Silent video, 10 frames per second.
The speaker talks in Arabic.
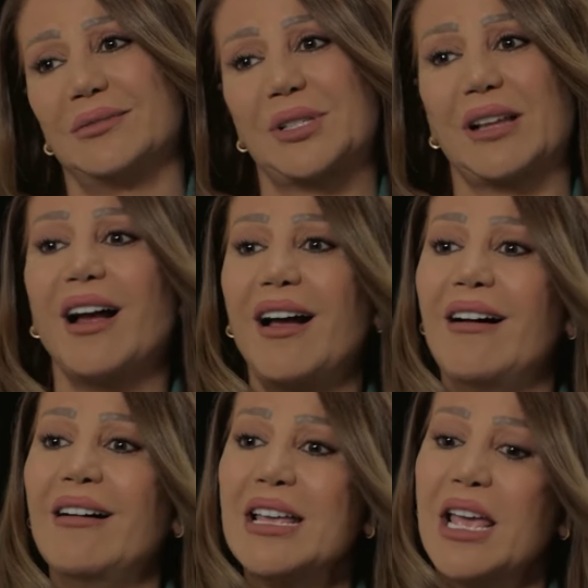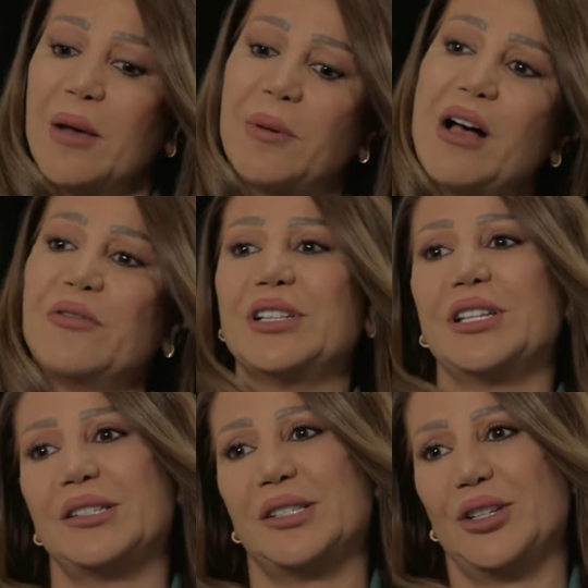بصراحة بخاف
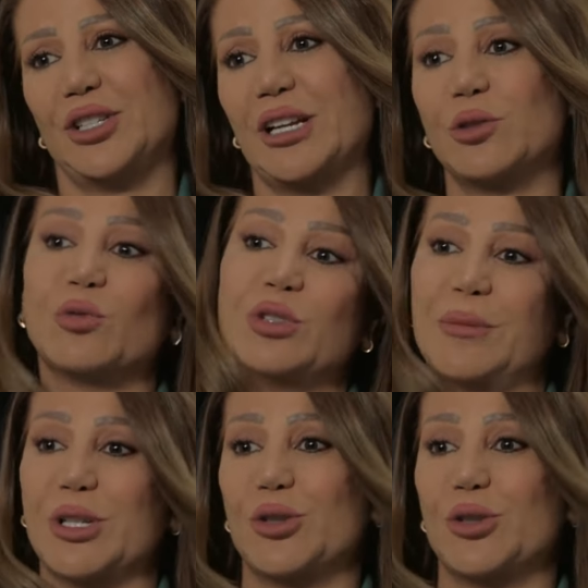إني أزعجك تكوني